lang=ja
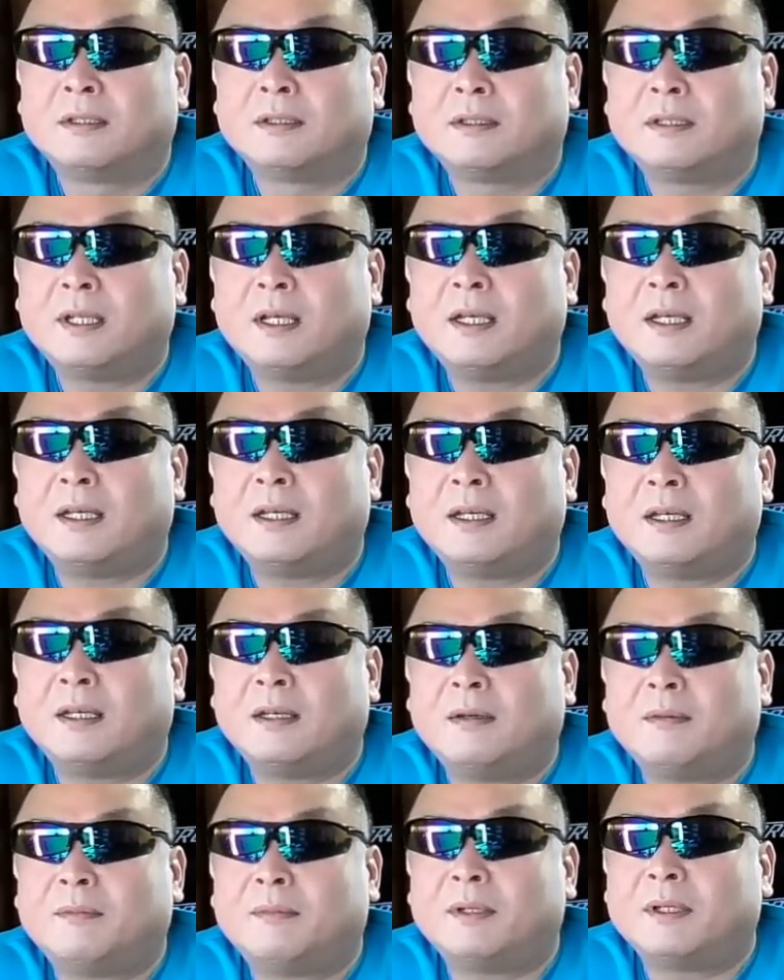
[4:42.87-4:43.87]

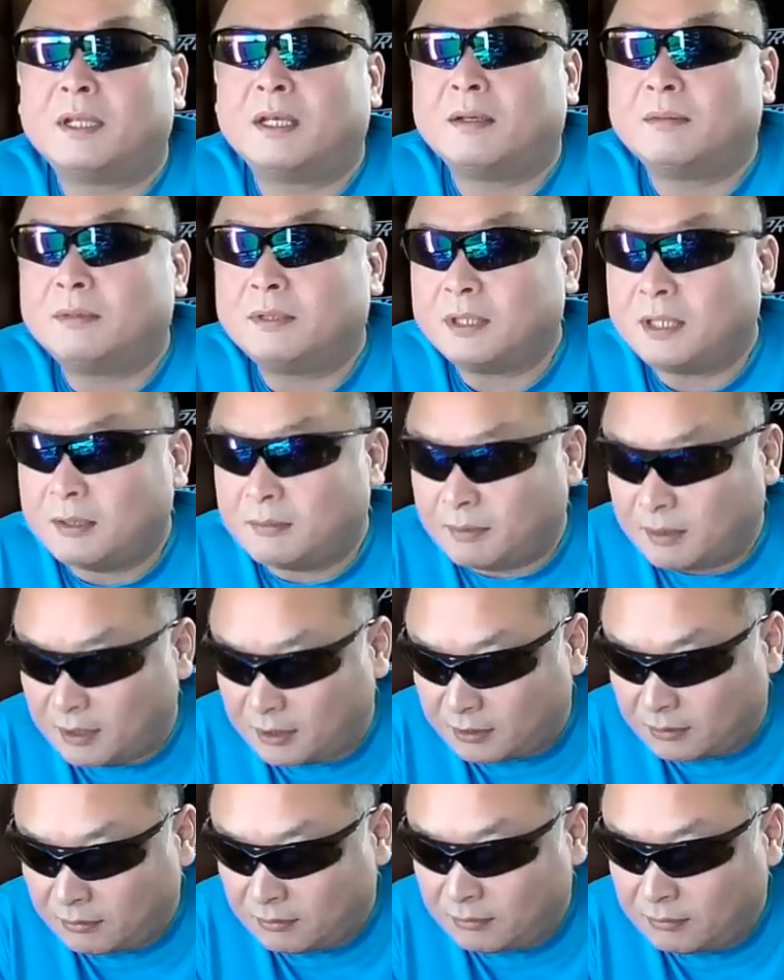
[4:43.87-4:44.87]
でもう眠く眠で
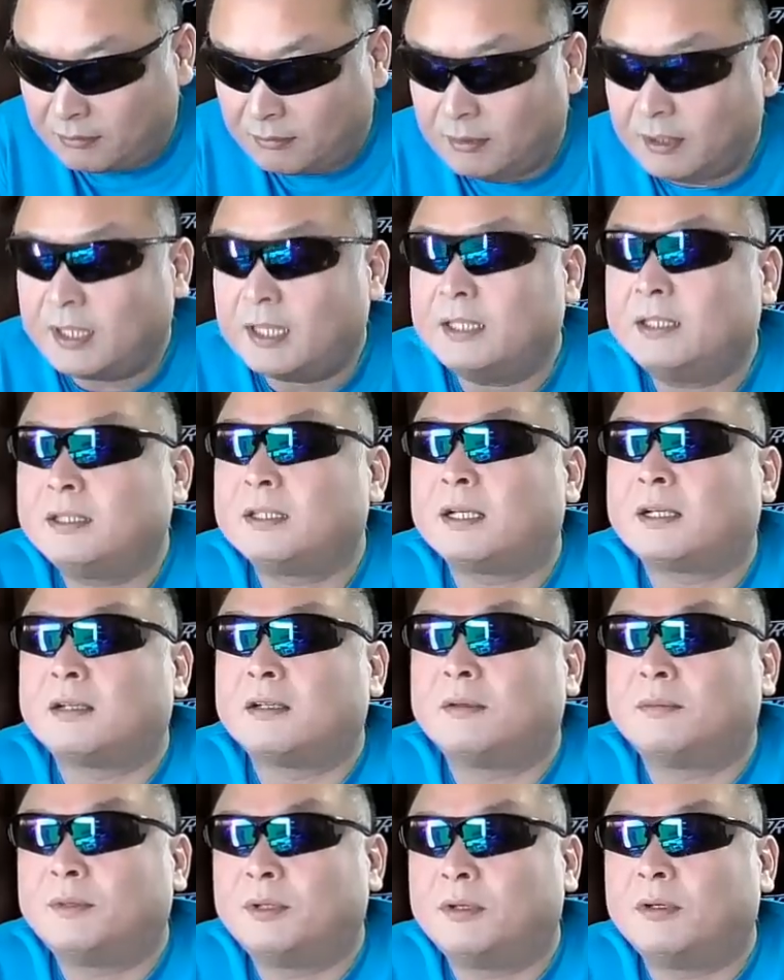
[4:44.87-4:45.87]
しょうがないんだけ
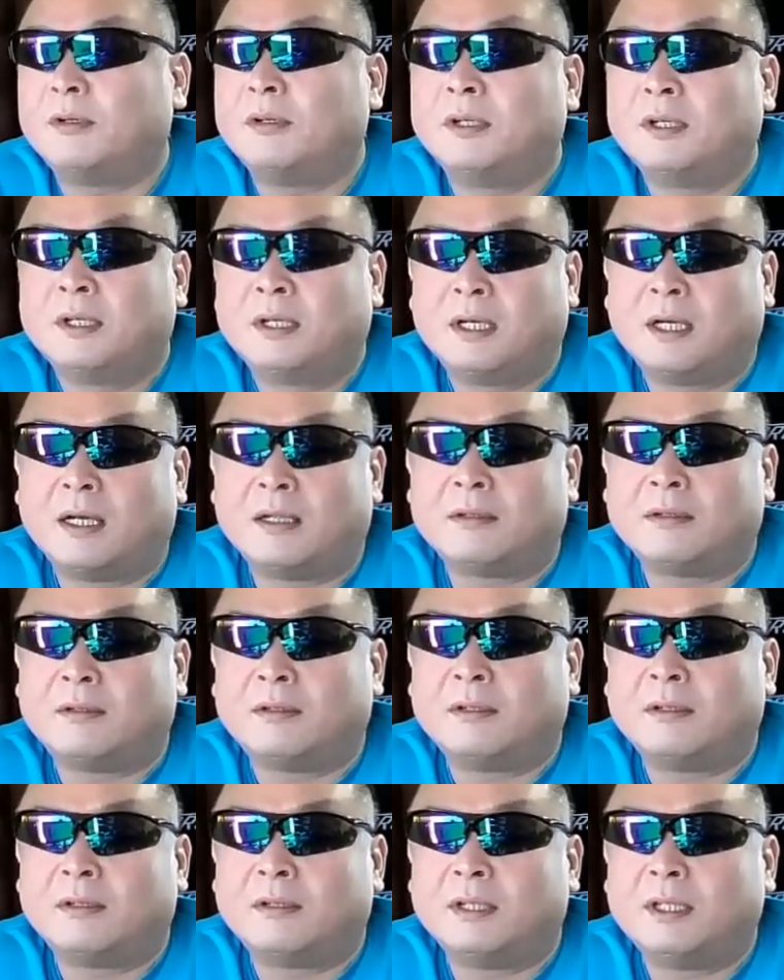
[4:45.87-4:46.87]
どもあ
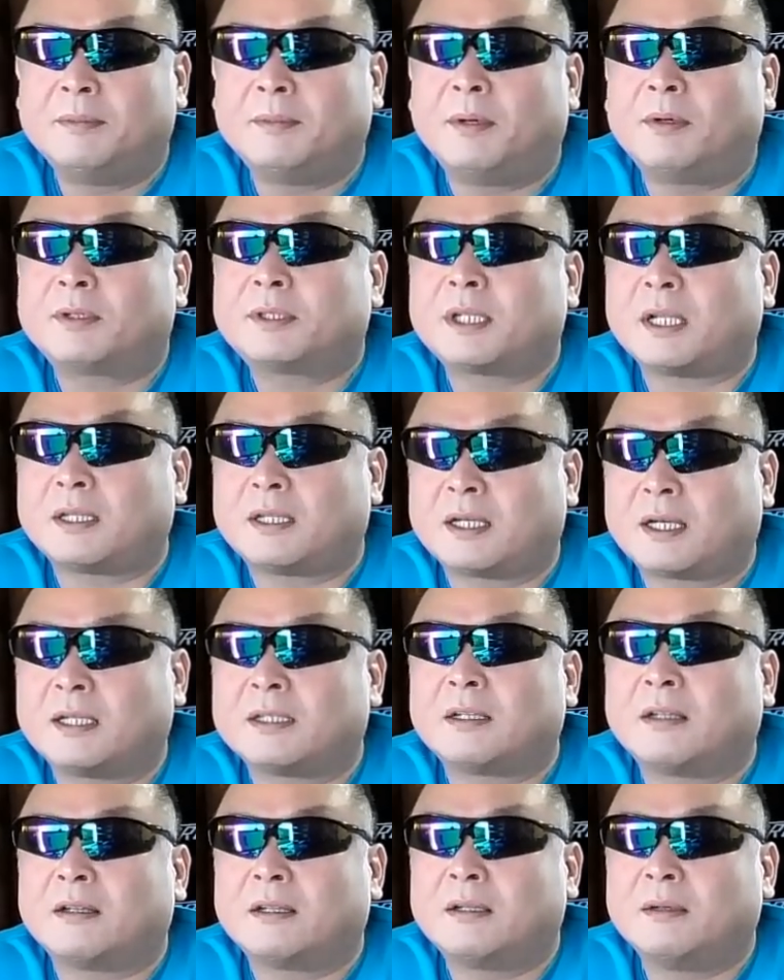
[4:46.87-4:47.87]
の今起きたって感
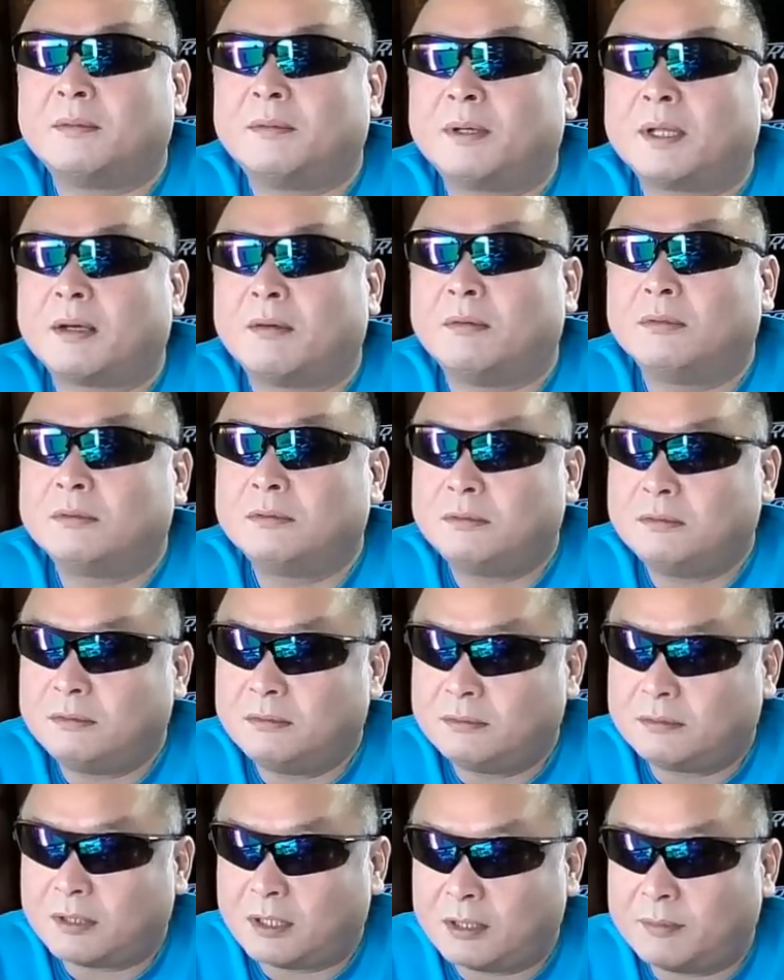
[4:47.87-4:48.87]
じだねでもまだ
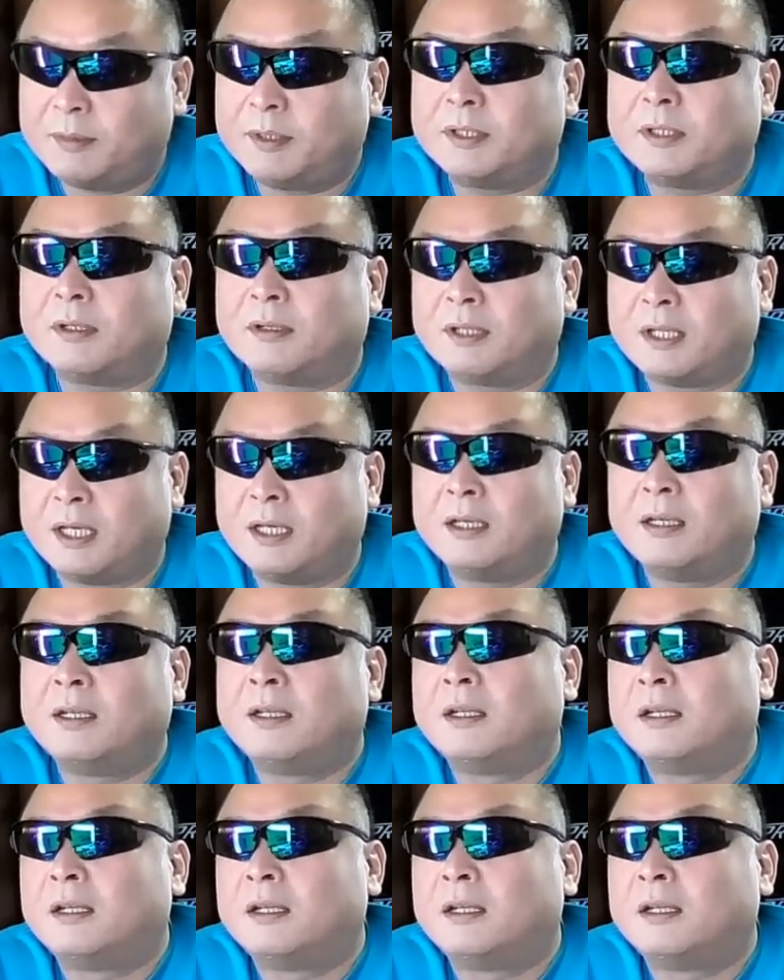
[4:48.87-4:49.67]
本当に眠いんだよね。